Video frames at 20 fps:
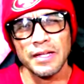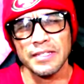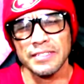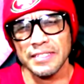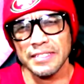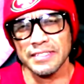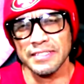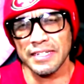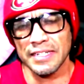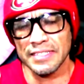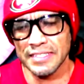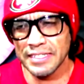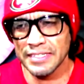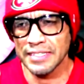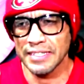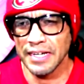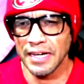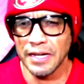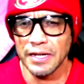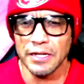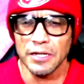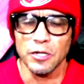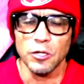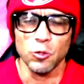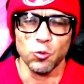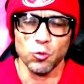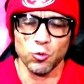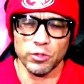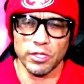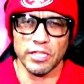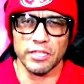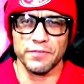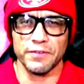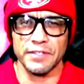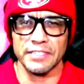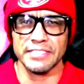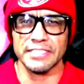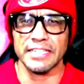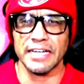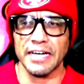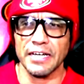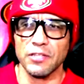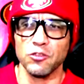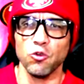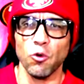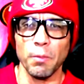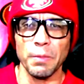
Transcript: etcétera, etcétera. Una defensa